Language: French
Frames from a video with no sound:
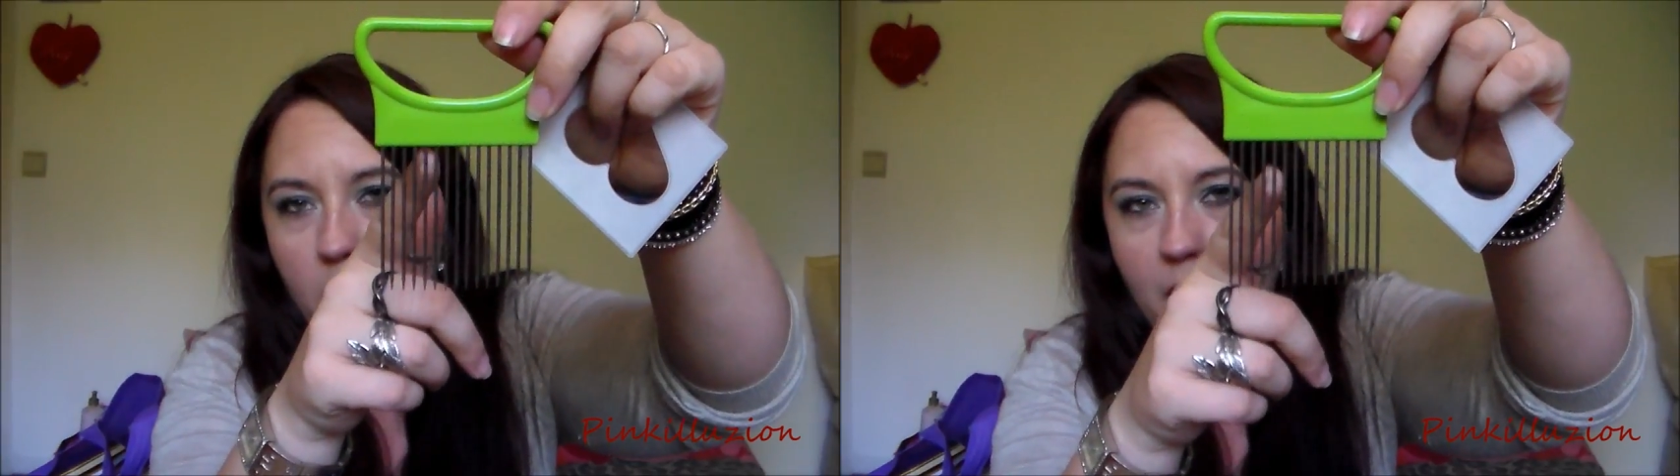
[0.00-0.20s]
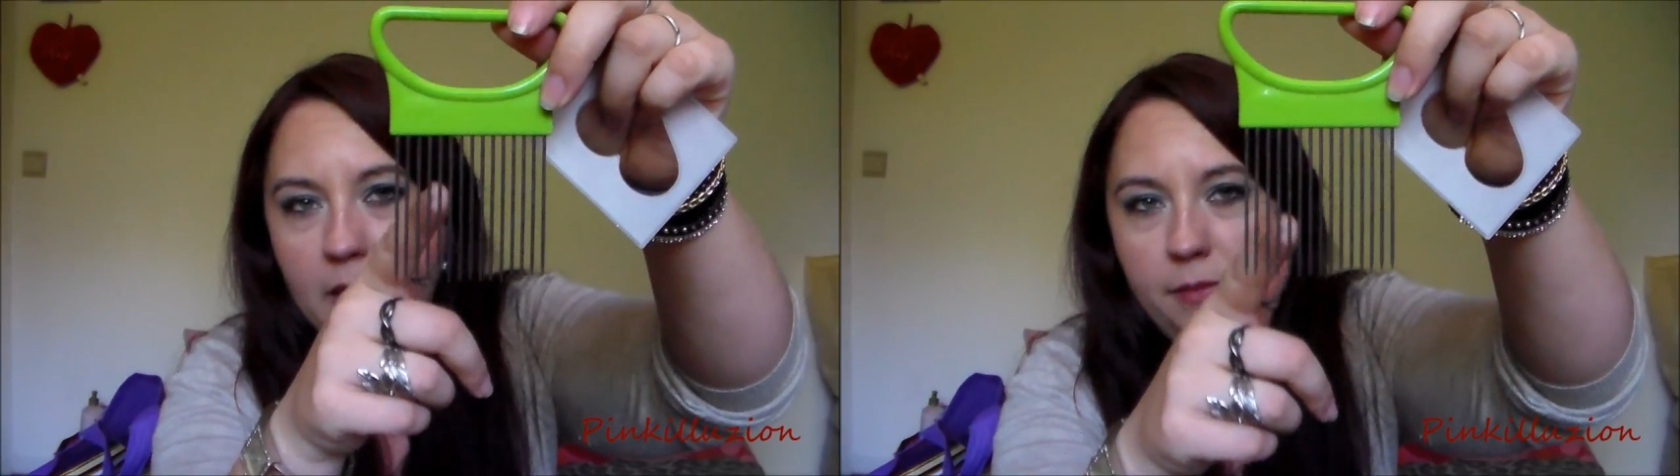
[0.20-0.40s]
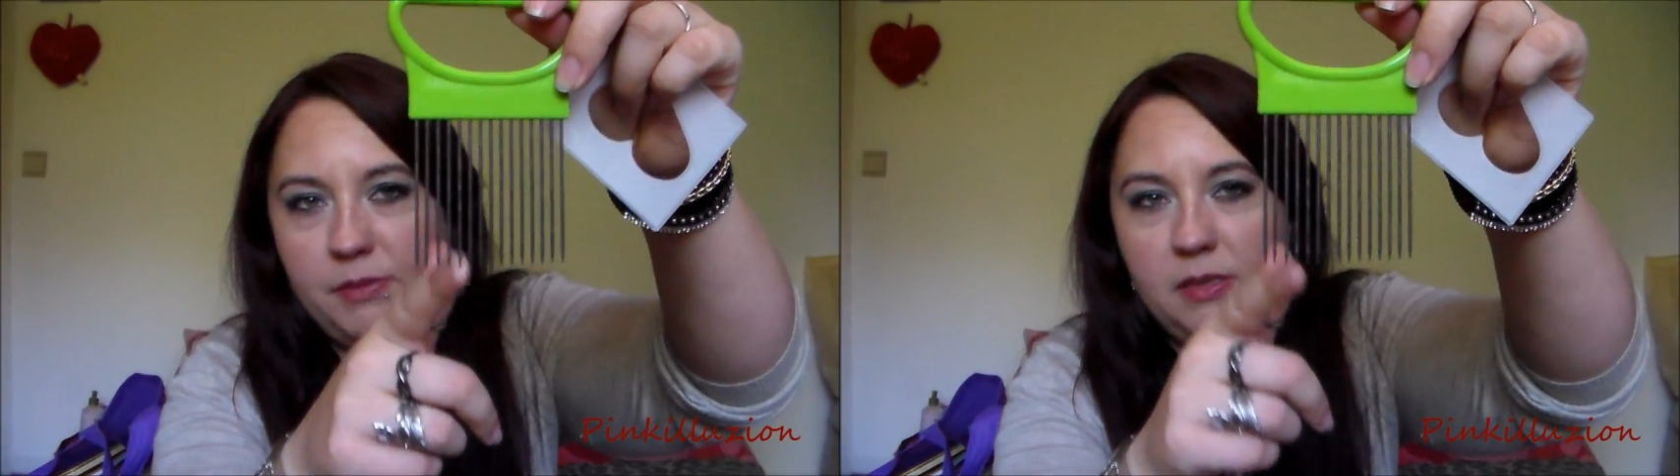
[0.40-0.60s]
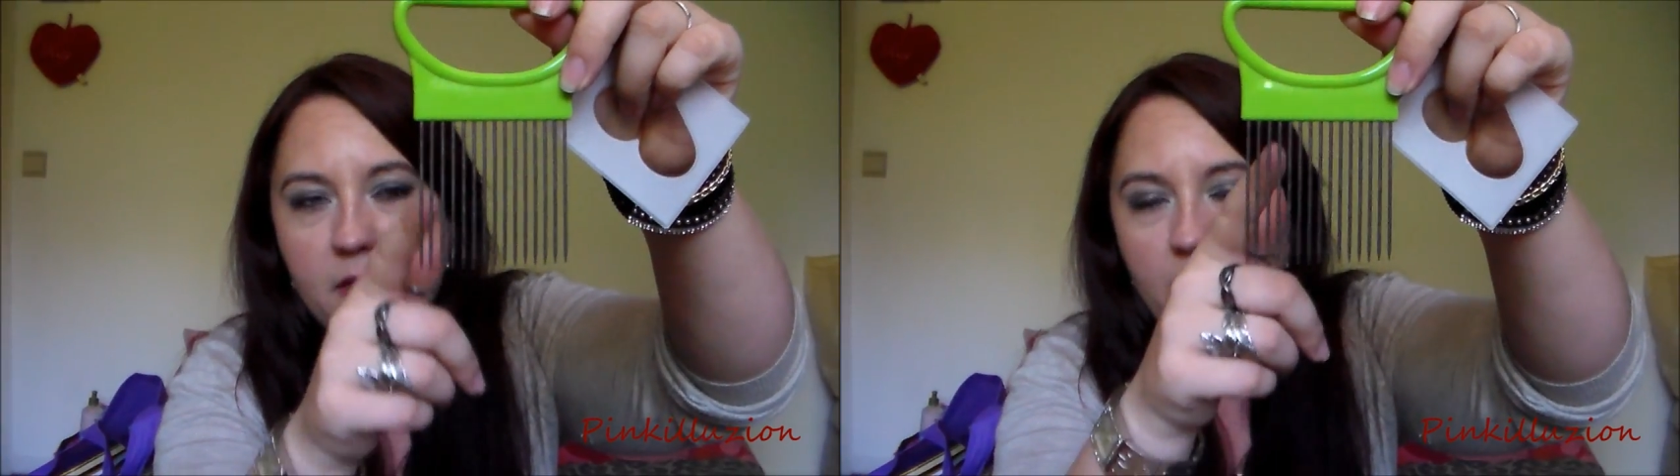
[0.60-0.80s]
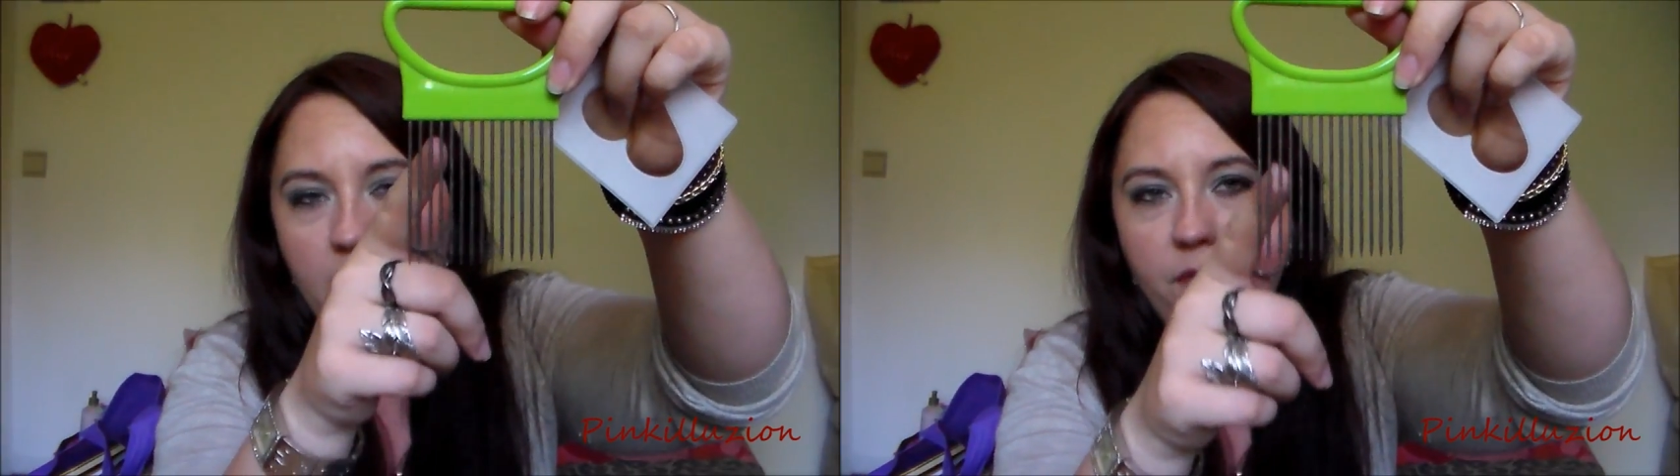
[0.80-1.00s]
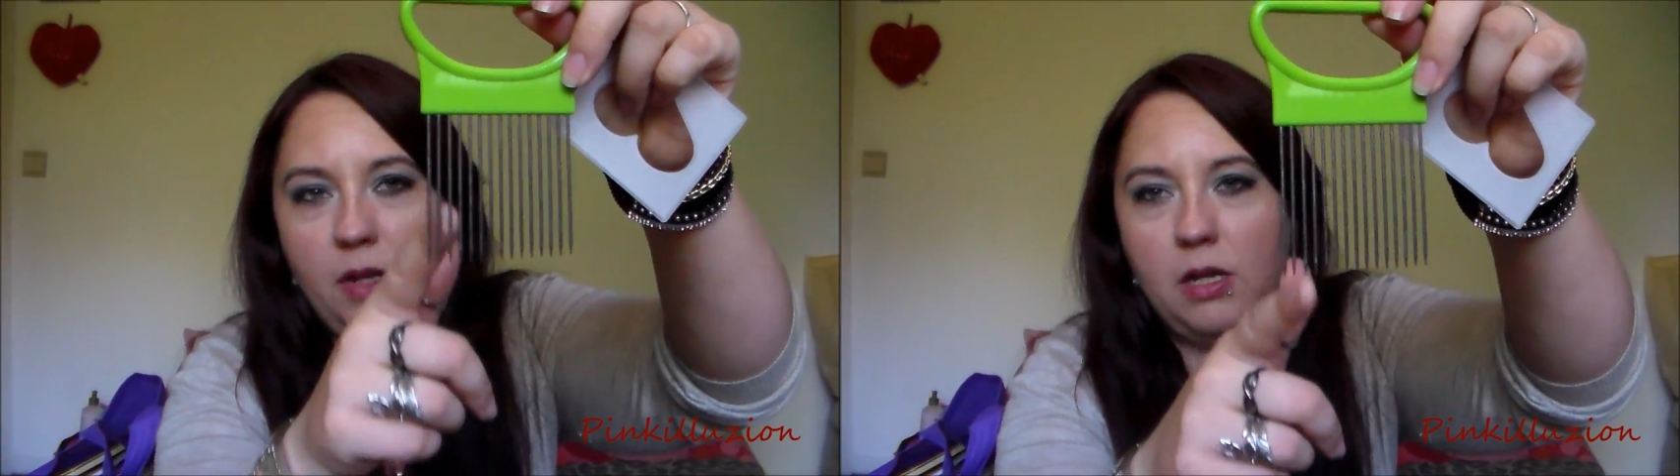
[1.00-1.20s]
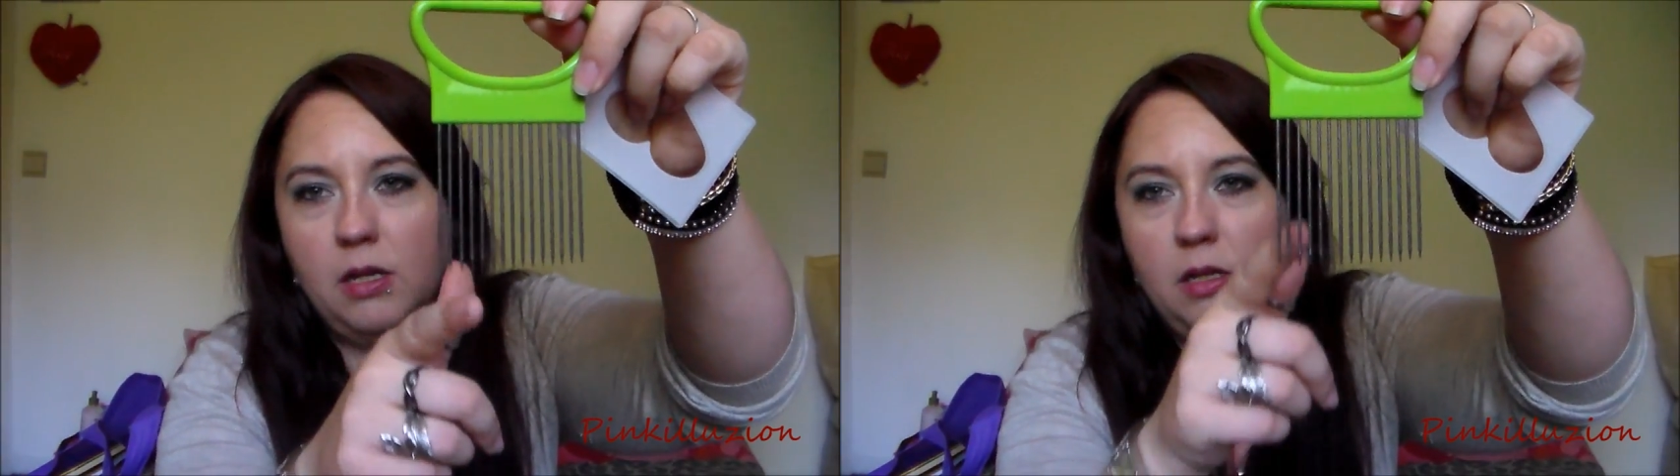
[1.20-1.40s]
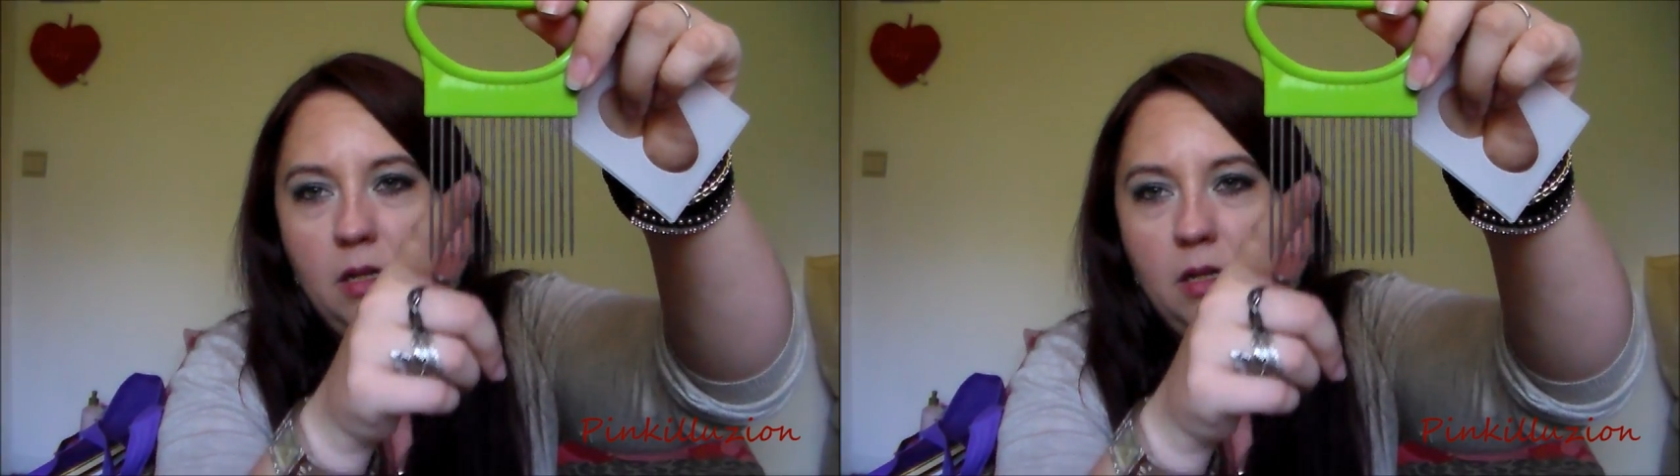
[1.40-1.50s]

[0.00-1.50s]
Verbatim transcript: avec les petites stries, enfin,